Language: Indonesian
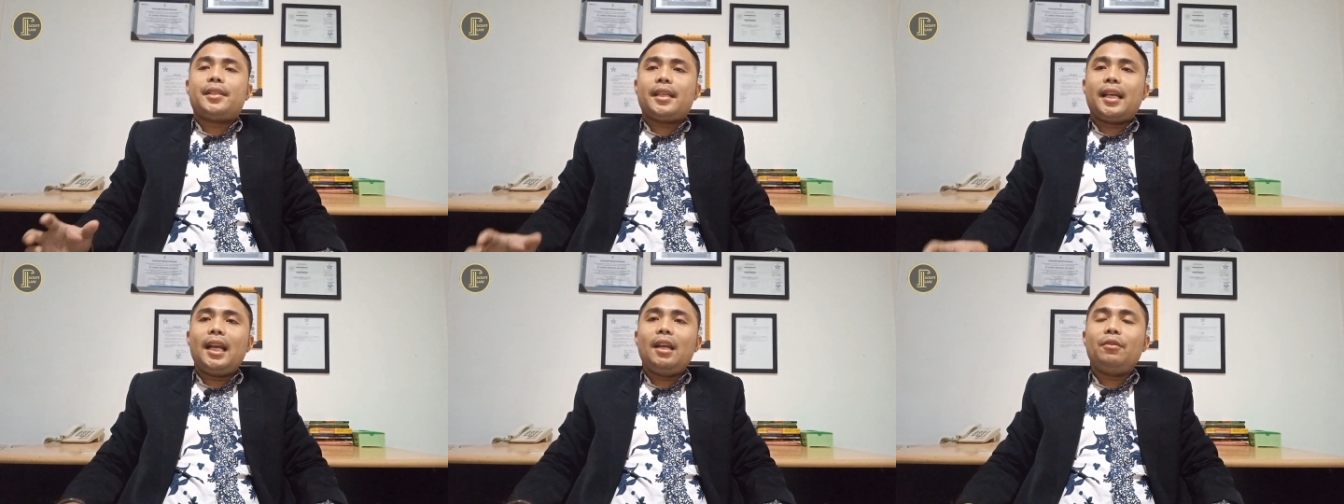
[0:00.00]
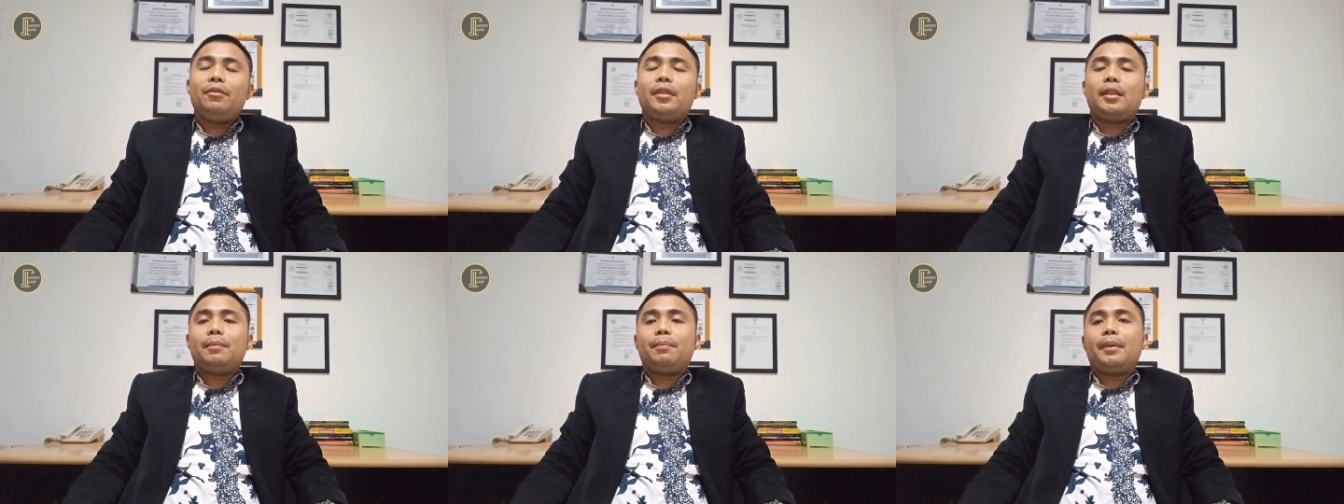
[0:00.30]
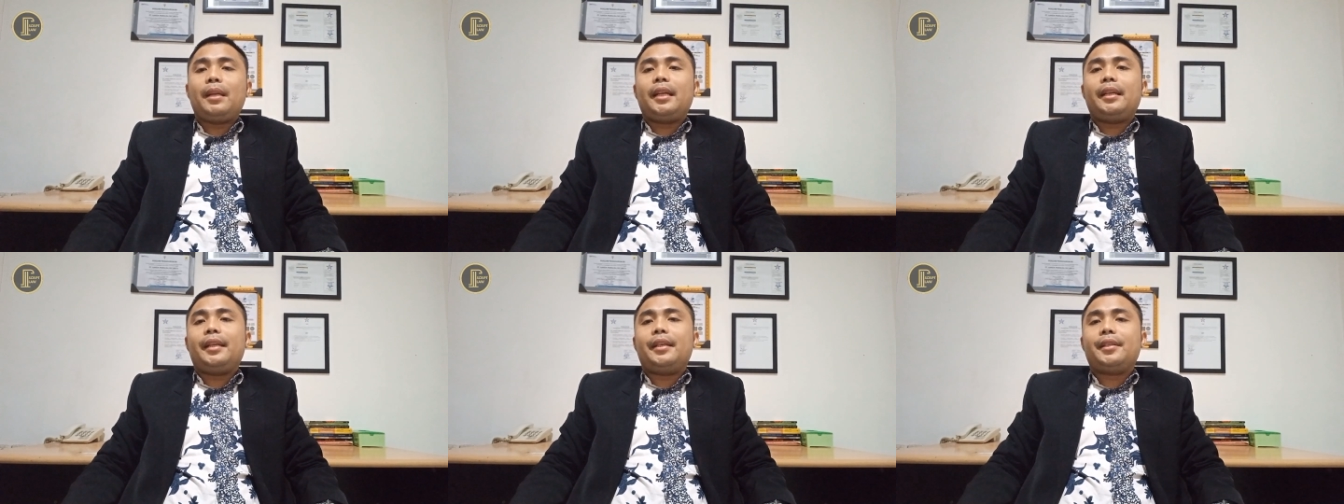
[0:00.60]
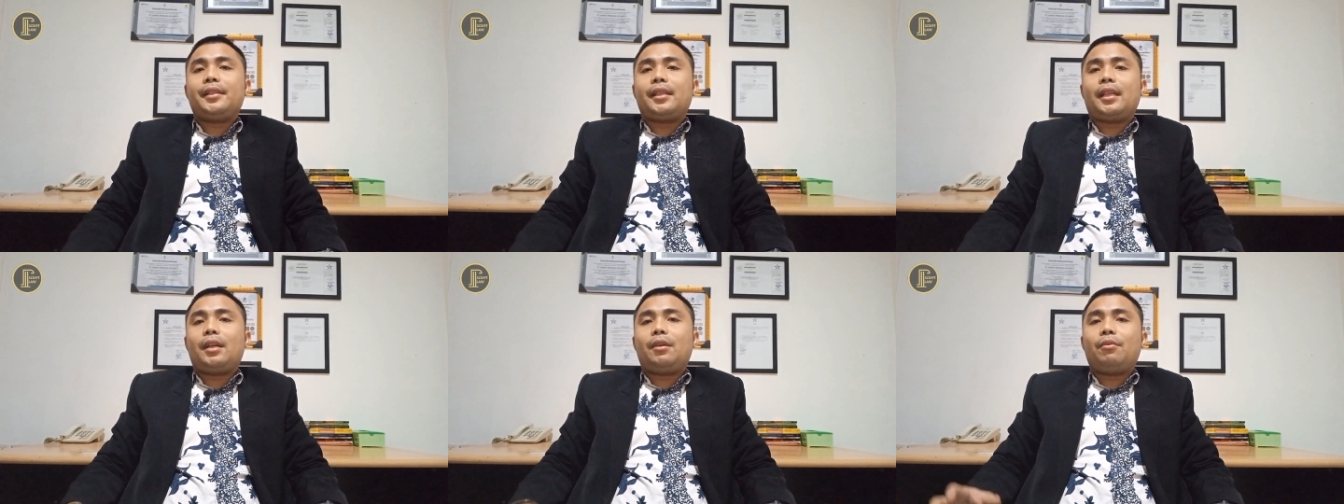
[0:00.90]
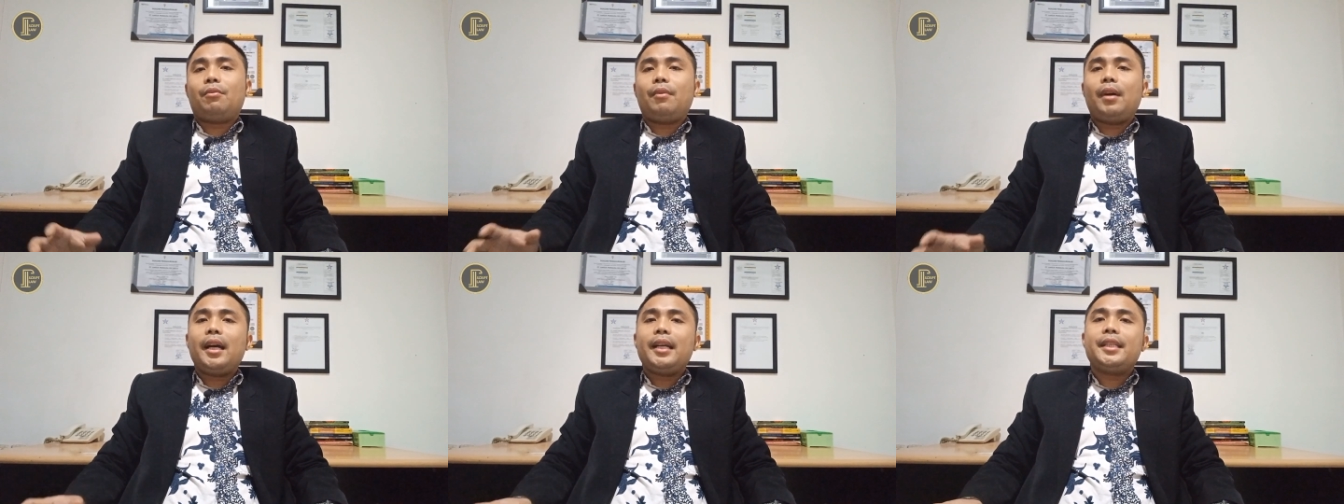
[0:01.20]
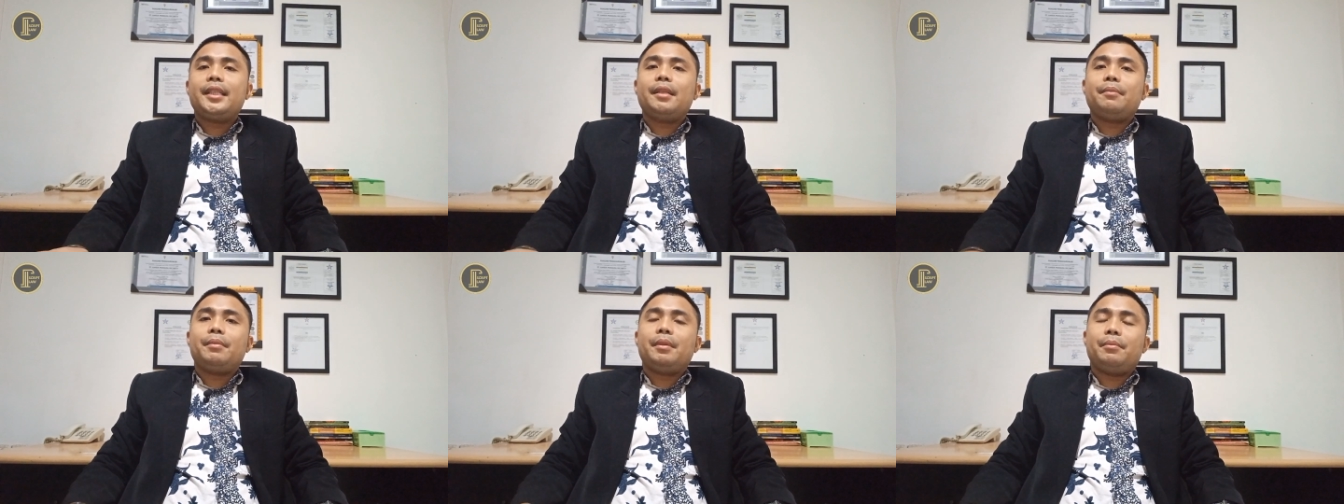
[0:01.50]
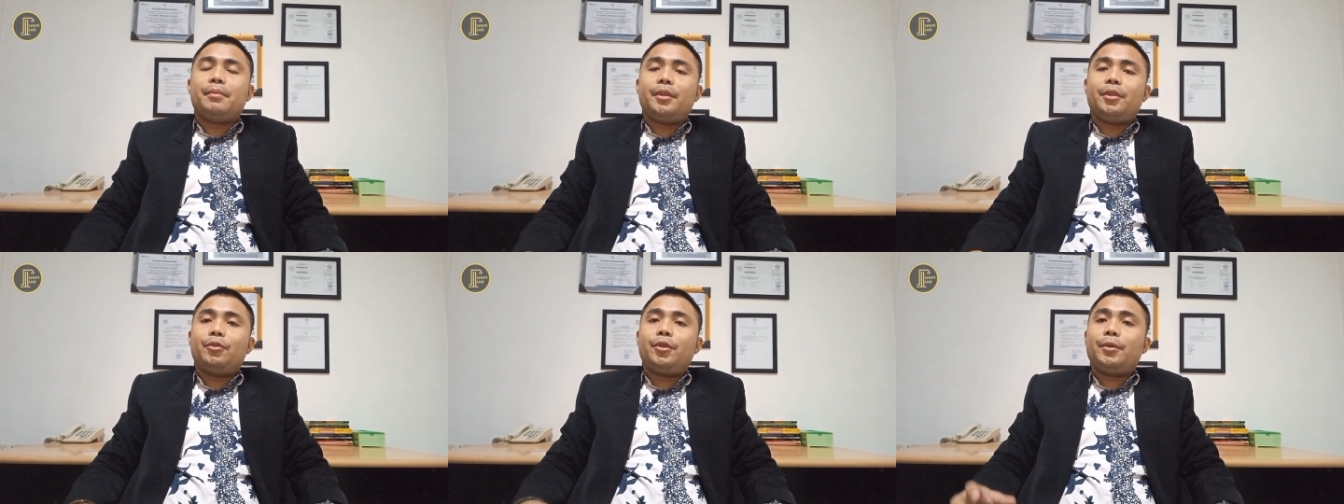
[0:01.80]
calon kepala desa wajib
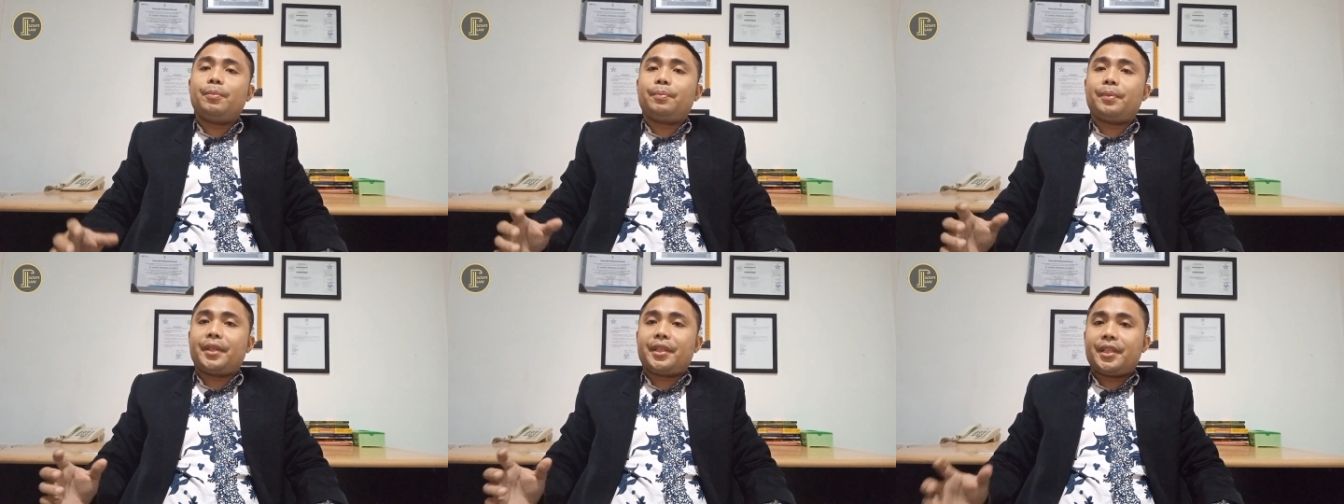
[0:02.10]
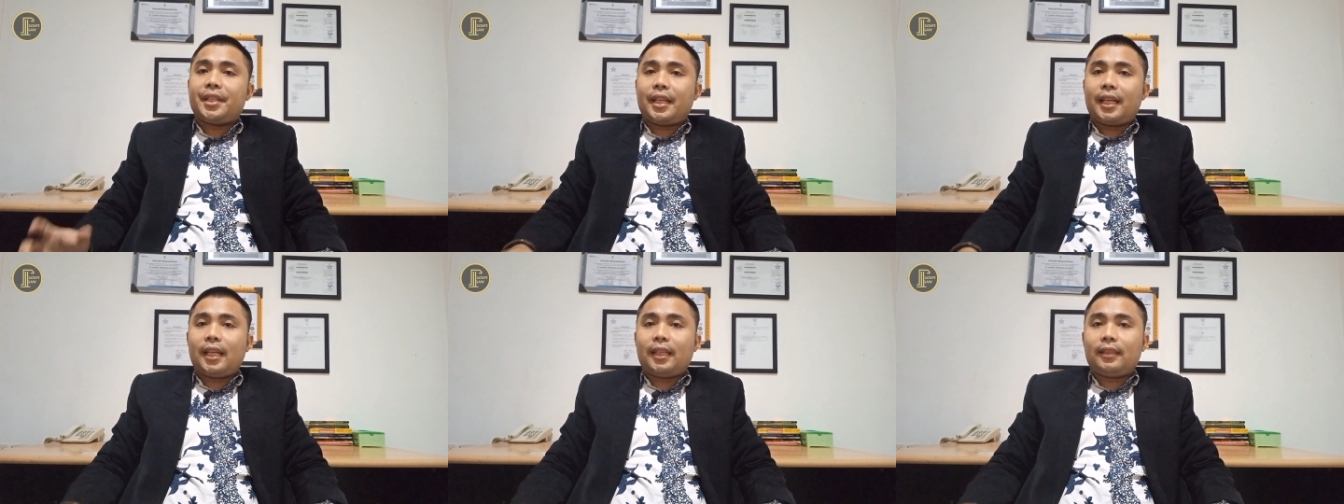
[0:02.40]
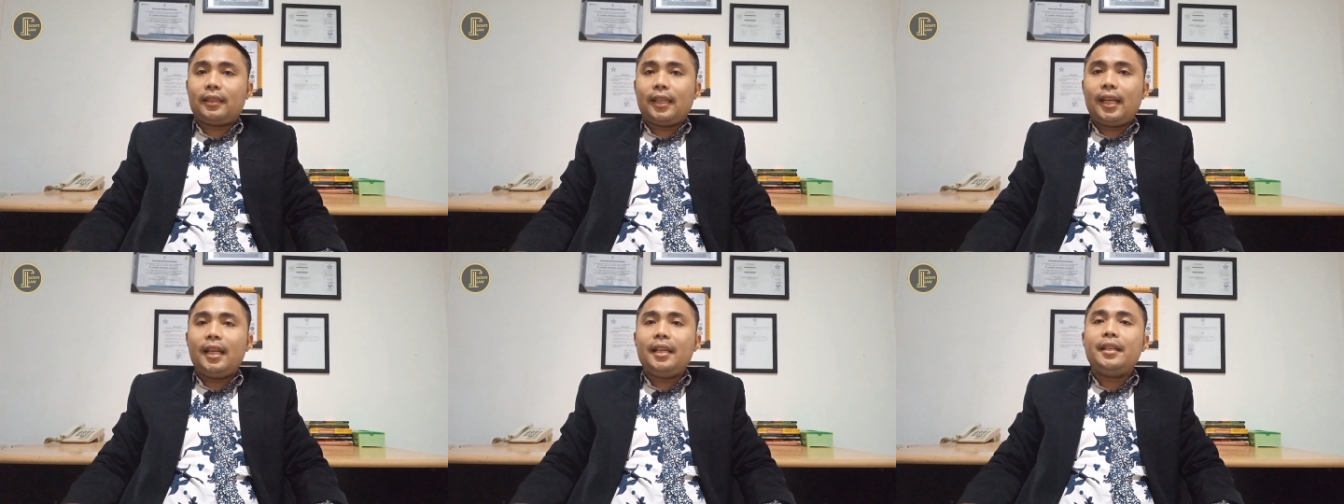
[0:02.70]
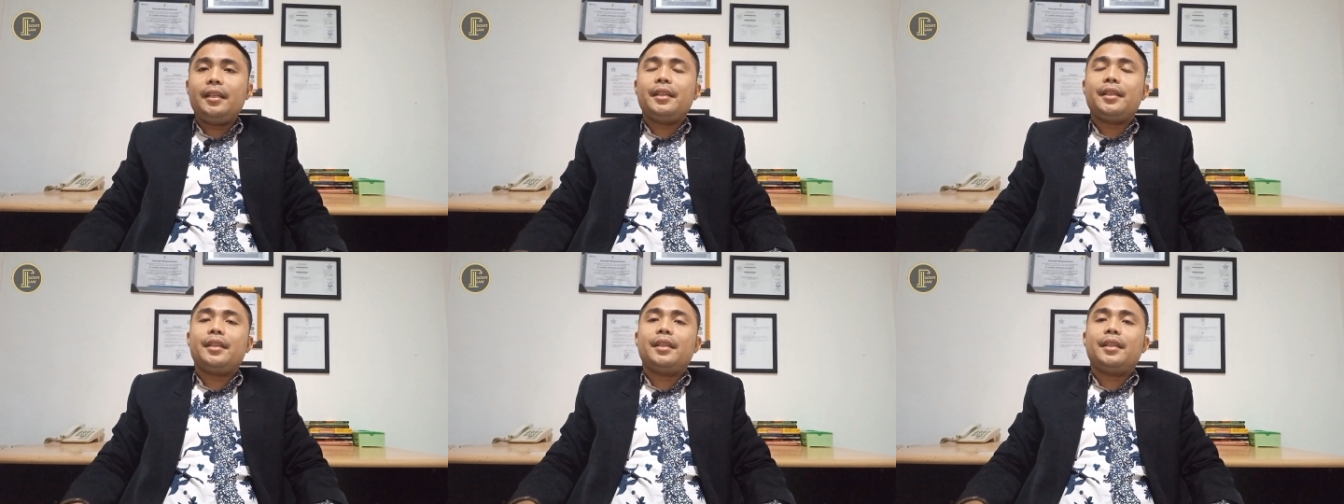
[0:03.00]
memenuhi persyaratan